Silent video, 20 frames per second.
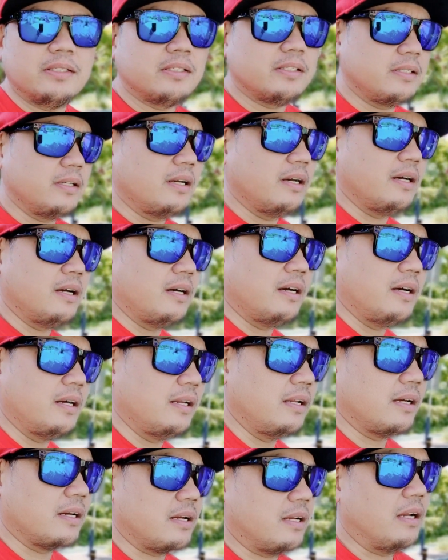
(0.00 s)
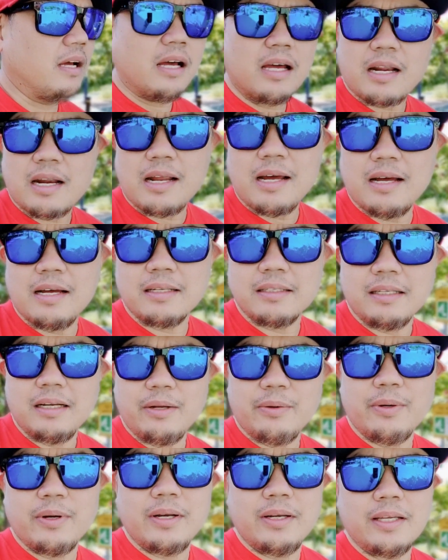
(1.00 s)
sa nakaraang
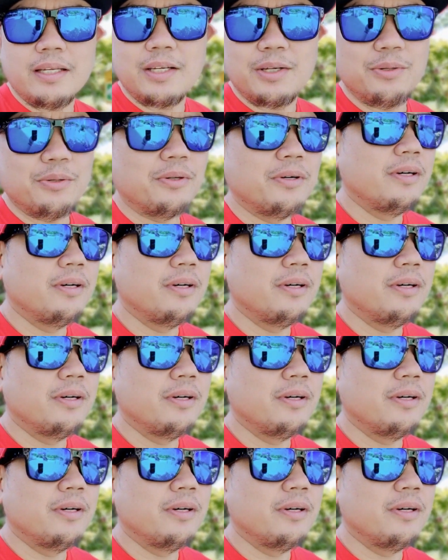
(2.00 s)
dalawang linggo.